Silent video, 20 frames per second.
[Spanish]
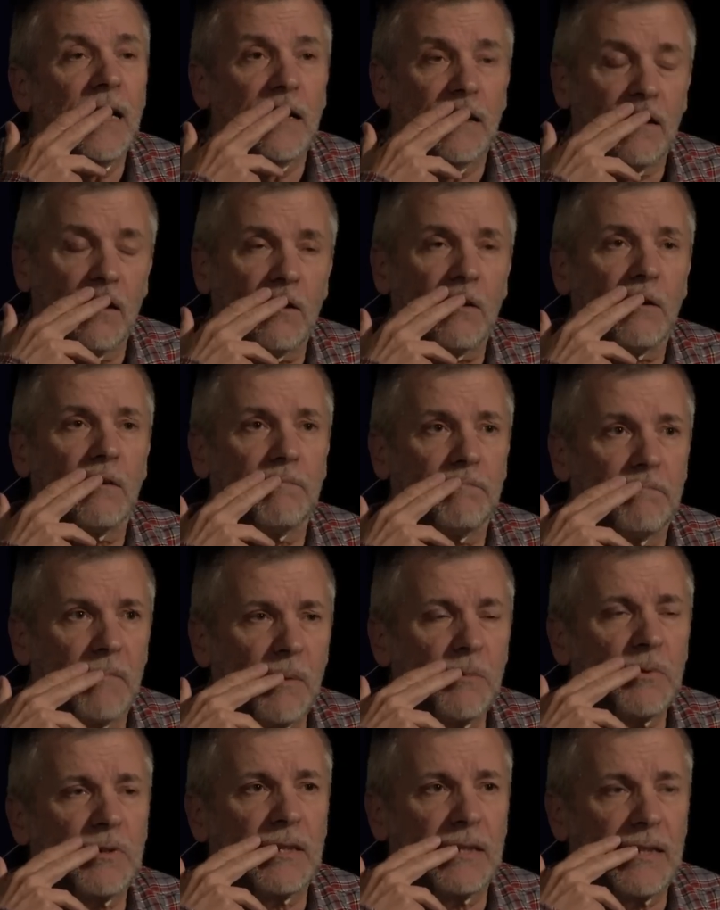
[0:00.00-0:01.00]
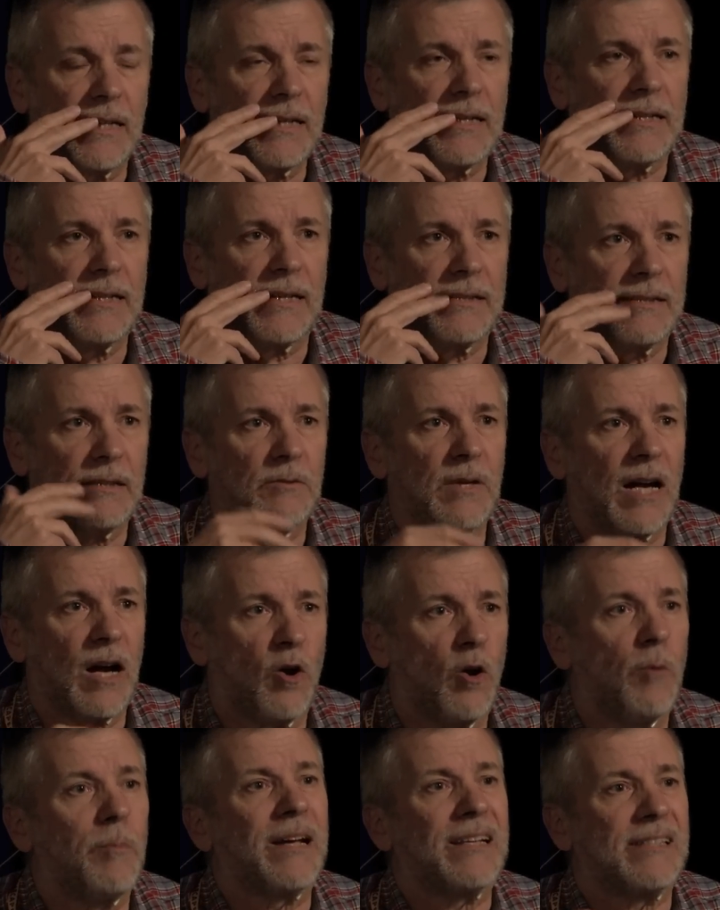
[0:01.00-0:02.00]
No, no, vamos a tener que hacer una
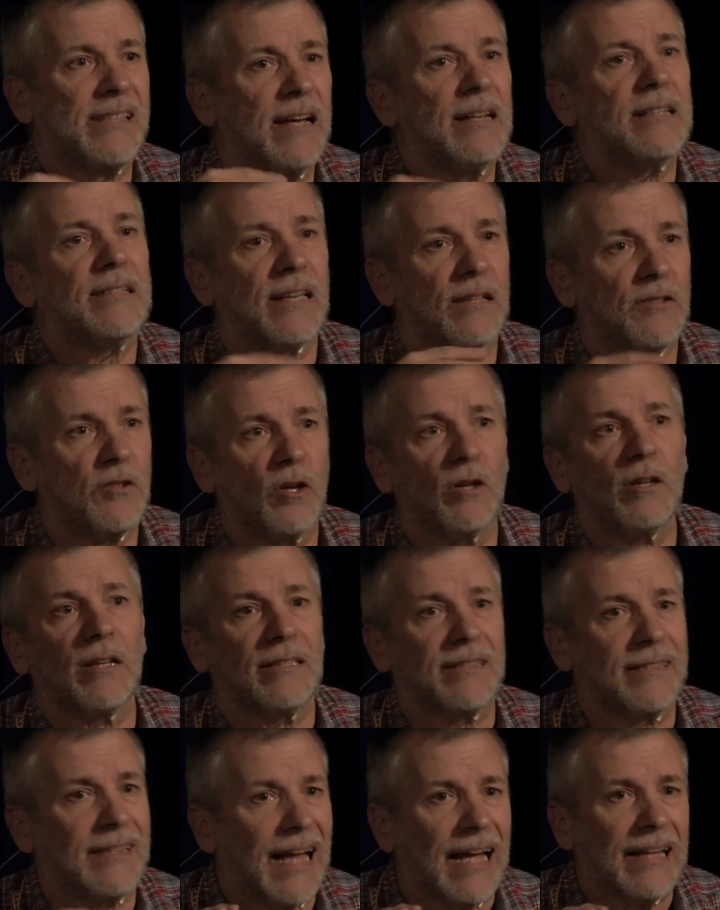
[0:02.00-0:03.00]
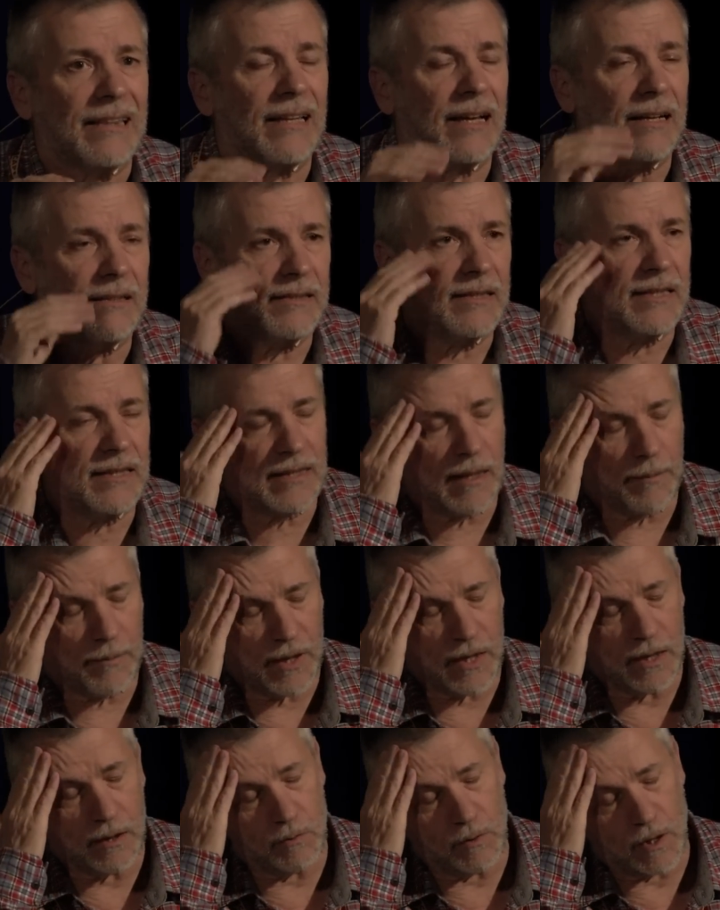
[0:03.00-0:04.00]
comercialización estándar de esta
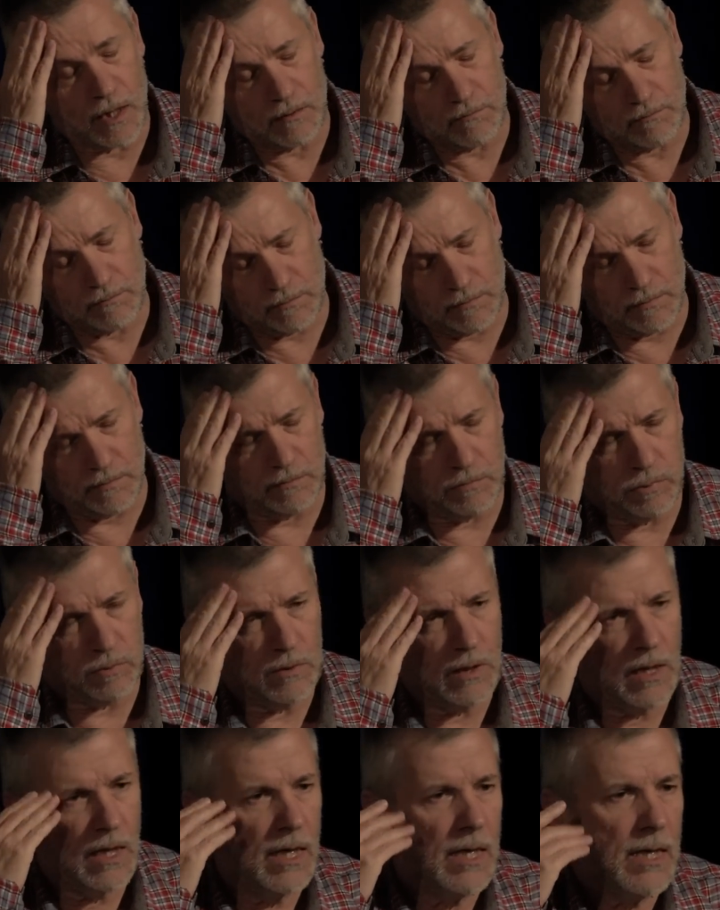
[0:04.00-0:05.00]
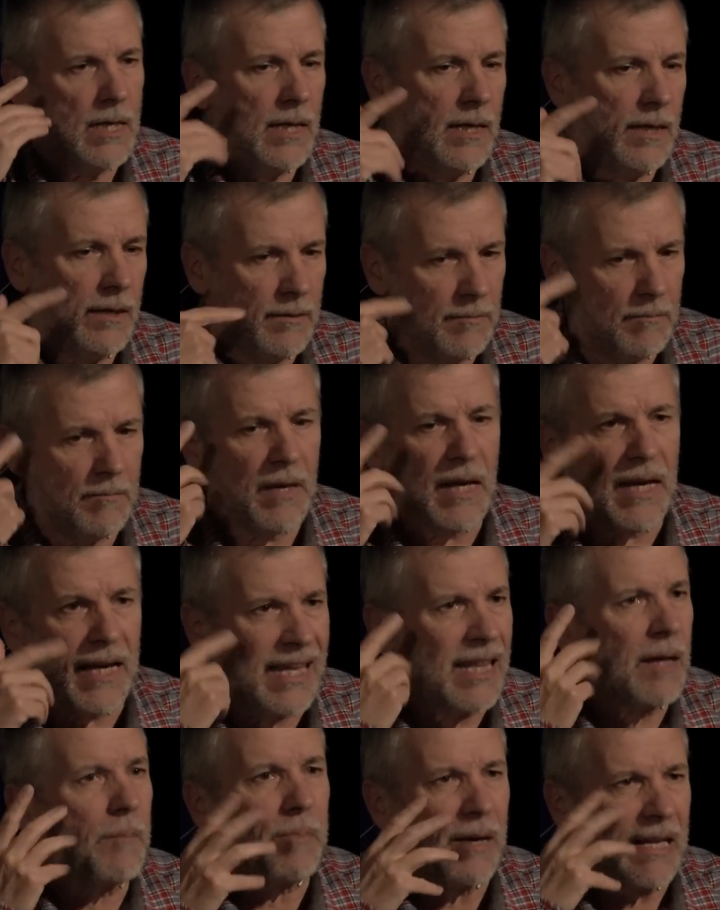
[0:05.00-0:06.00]
película. Mm. Me
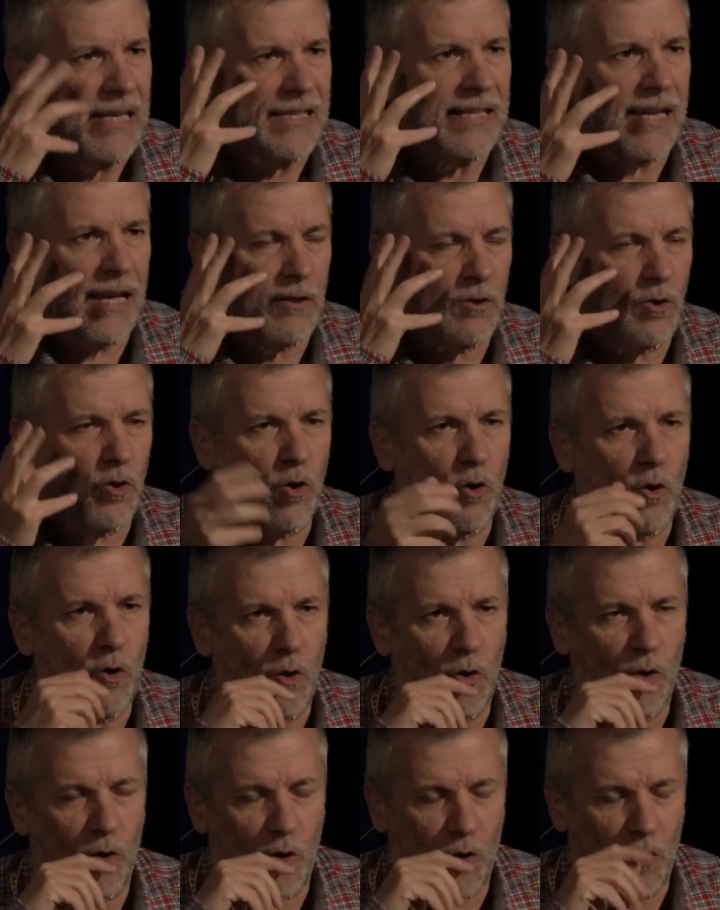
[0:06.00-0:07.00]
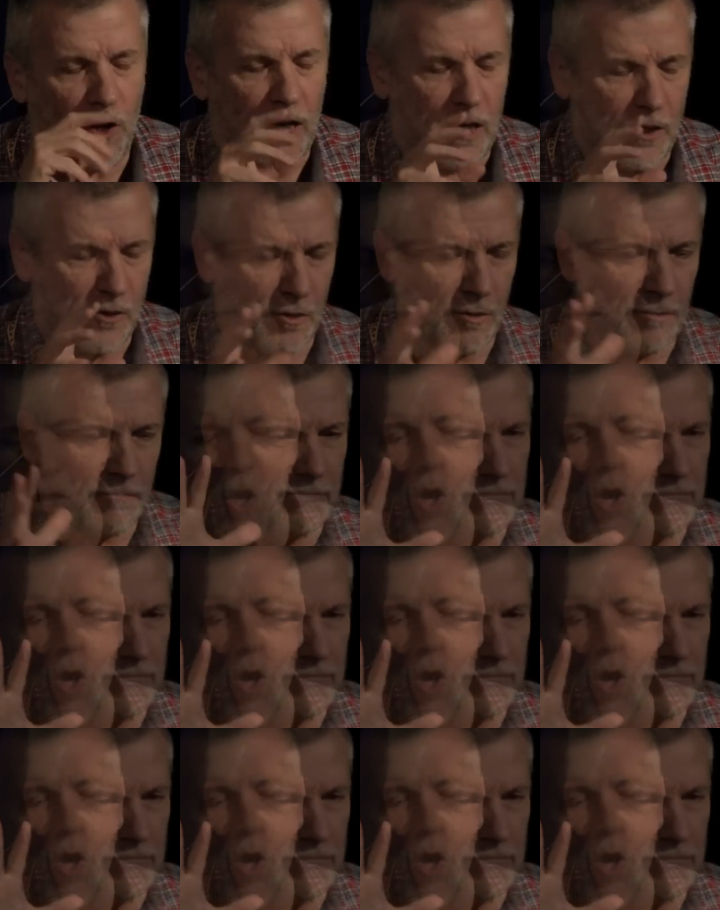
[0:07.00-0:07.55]
quedé pensando con eso.